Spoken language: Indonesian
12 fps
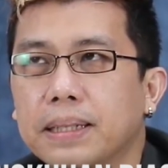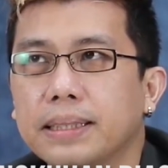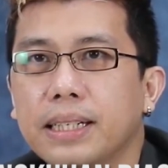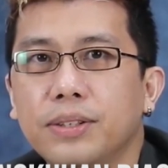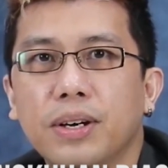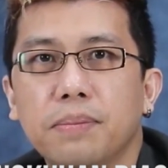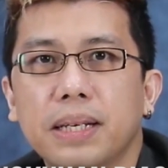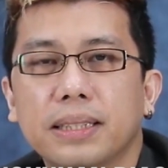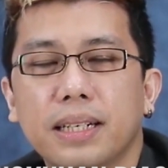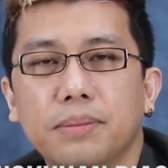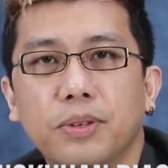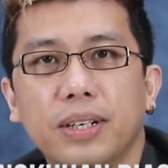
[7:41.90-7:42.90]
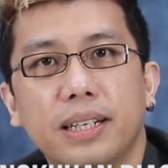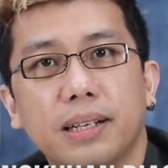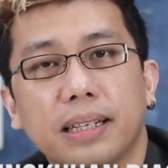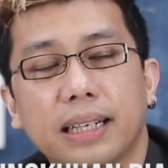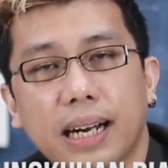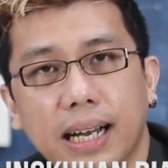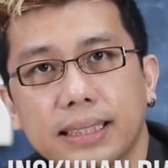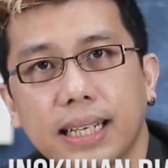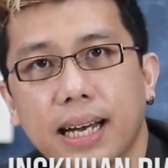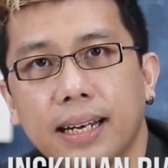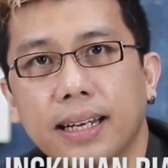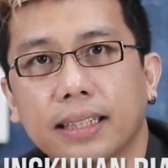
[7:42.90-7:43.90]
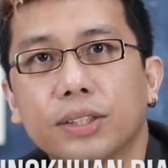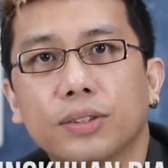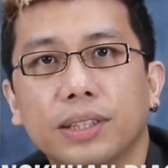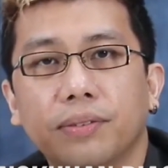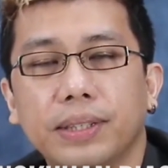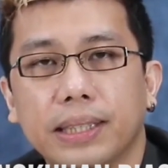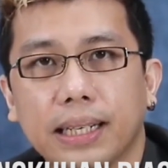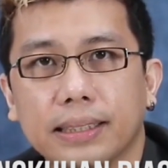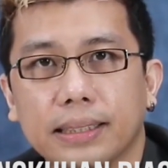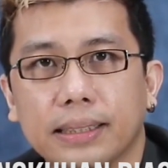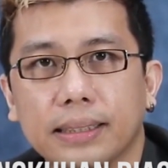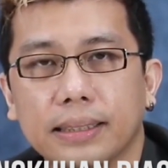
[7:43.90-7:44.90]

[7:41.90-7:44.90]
perselingkuhan biasa dimulai dari kerahasiaan eksklusivitas